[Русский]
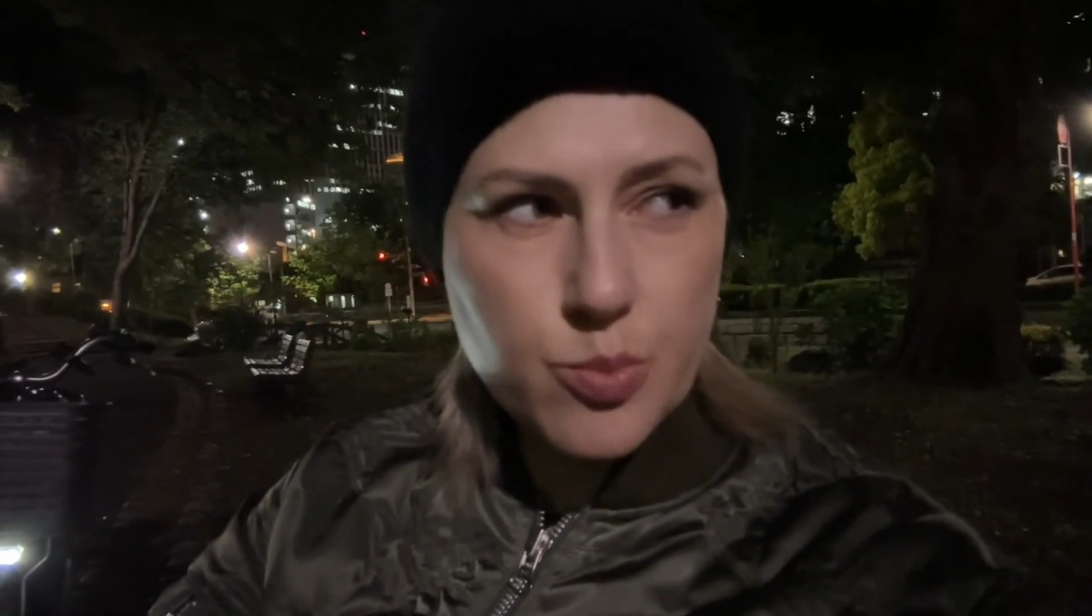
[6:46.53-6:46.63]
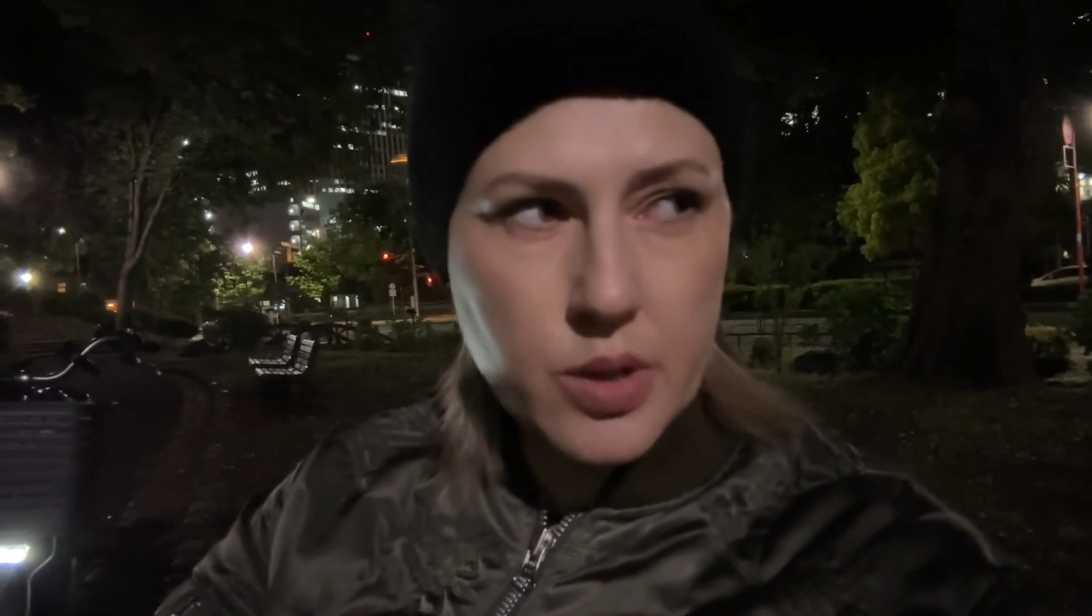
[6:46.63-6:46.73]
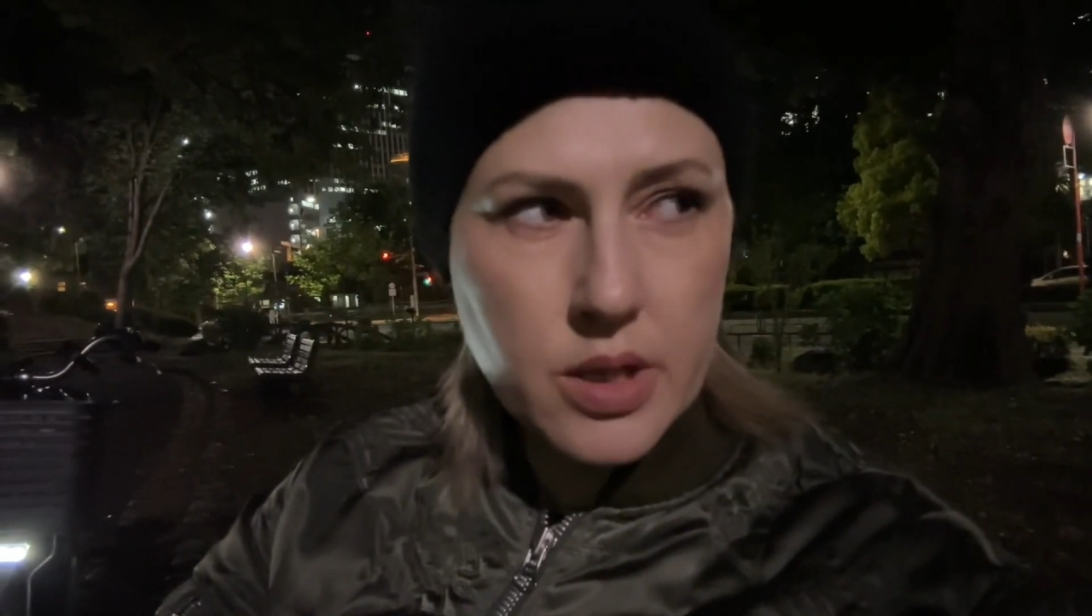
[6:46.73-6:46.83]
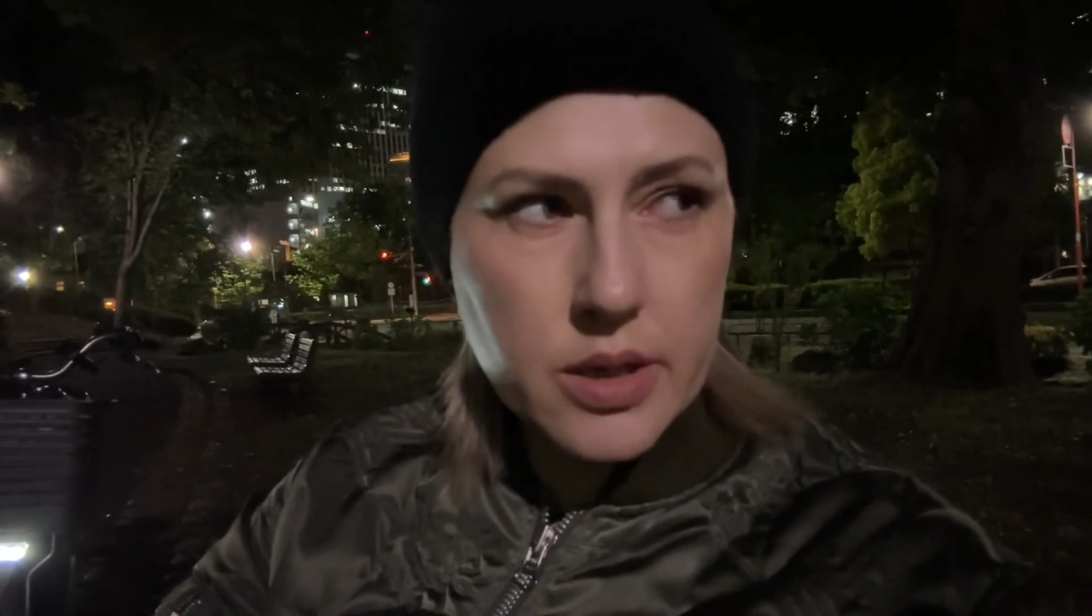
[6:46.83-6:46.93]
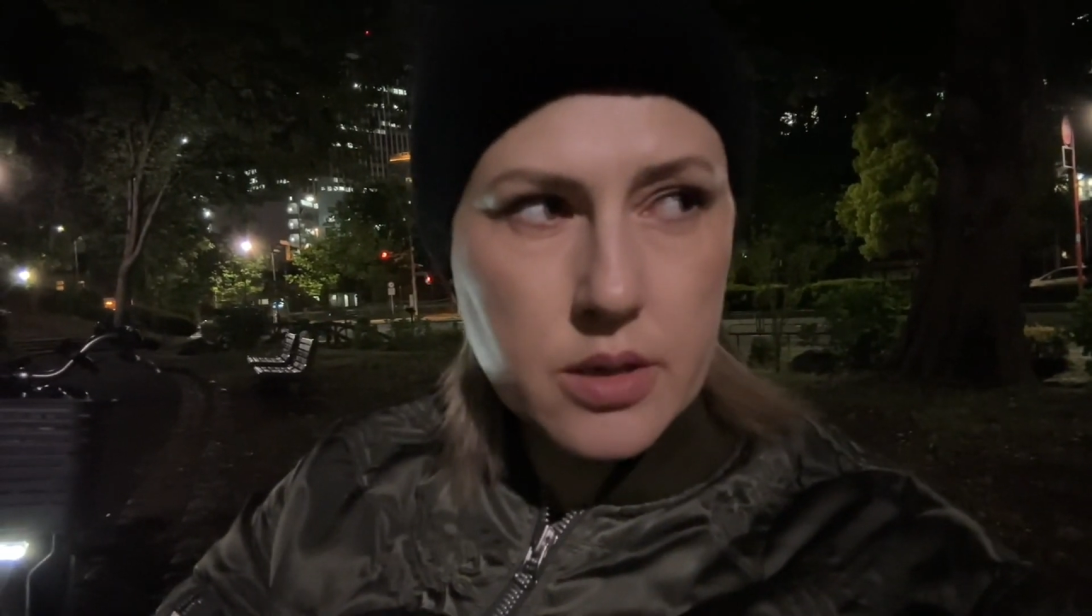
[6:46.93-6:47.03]

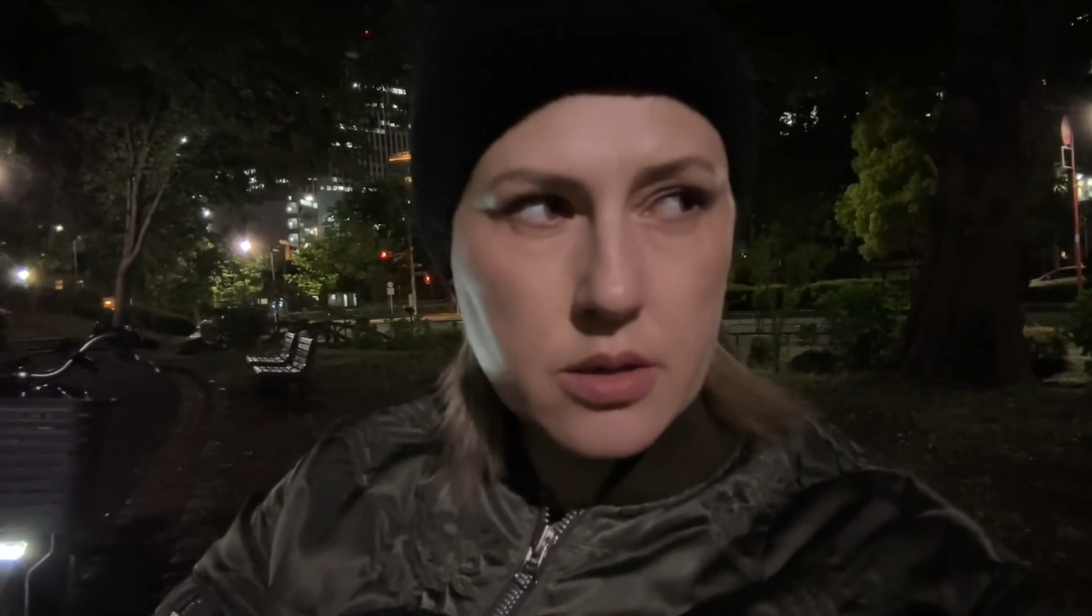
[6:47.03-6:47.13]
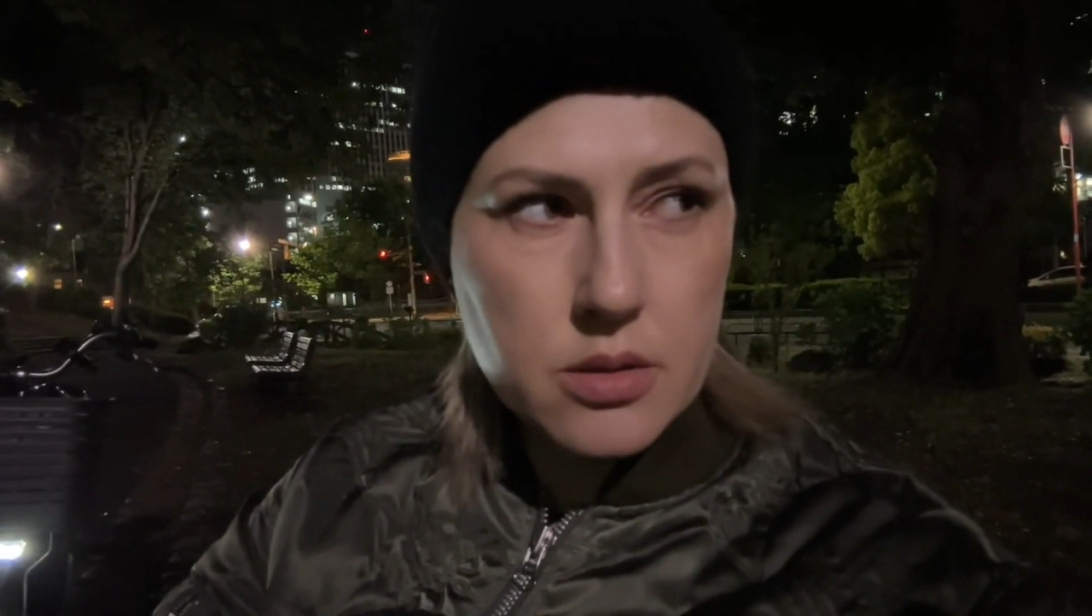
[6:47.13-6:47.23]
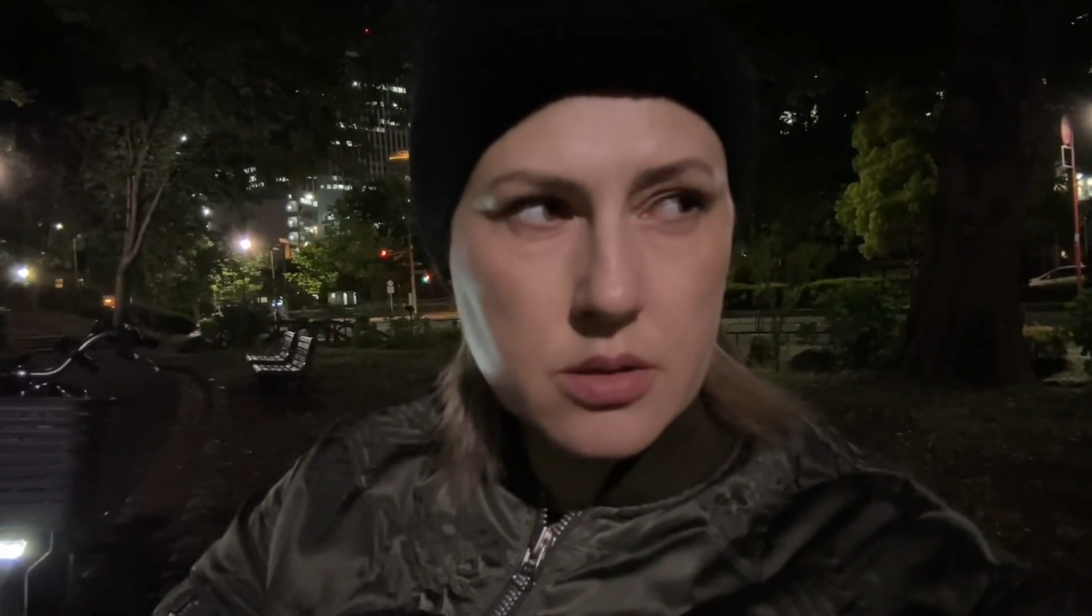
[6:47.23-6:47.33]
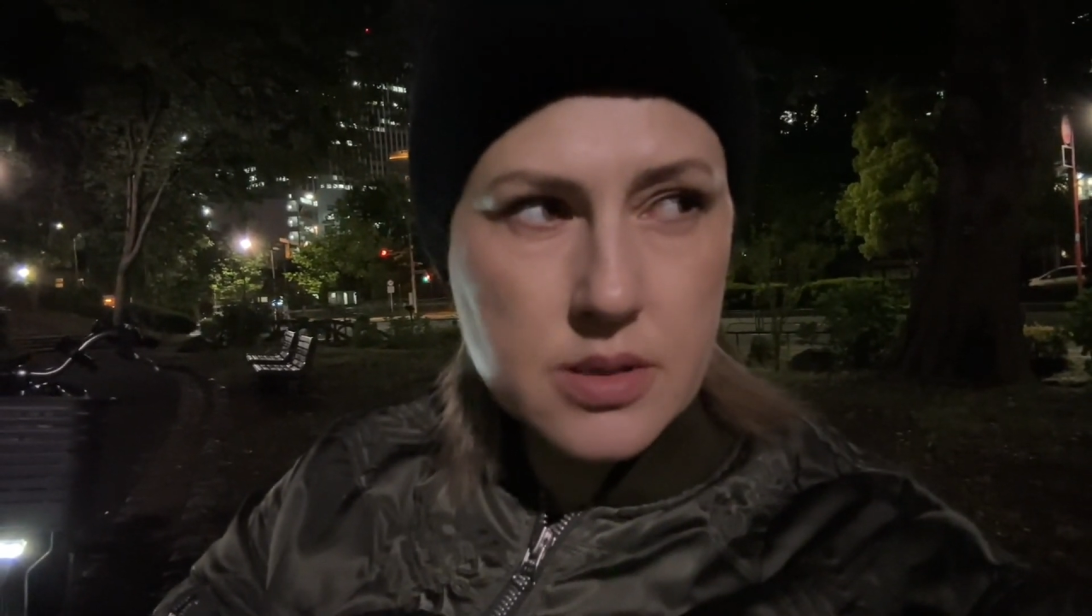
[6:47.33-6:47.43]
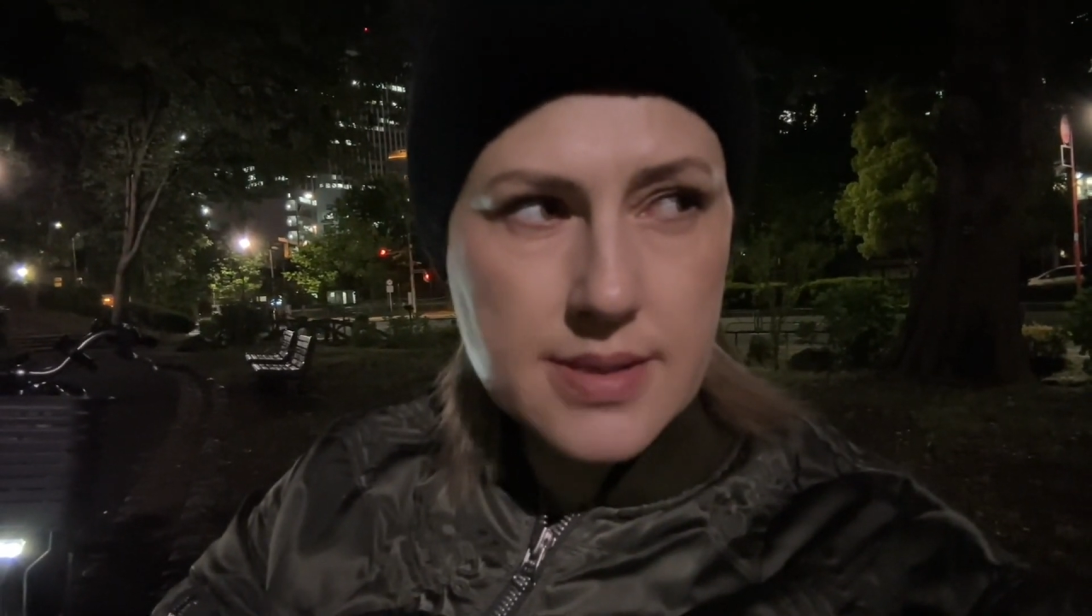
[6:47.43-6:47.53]

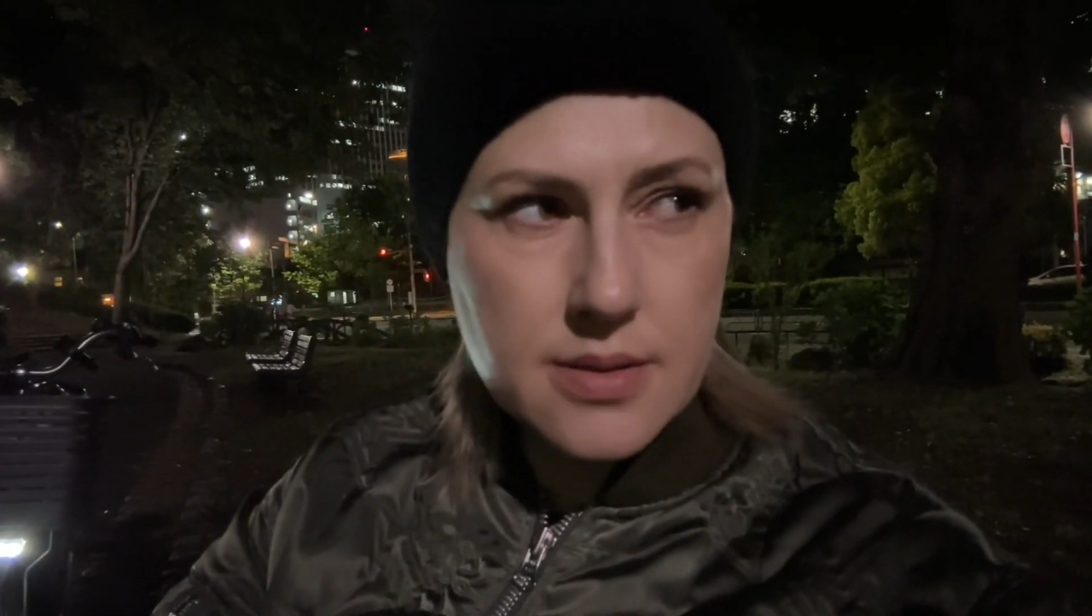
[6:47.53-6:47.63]
были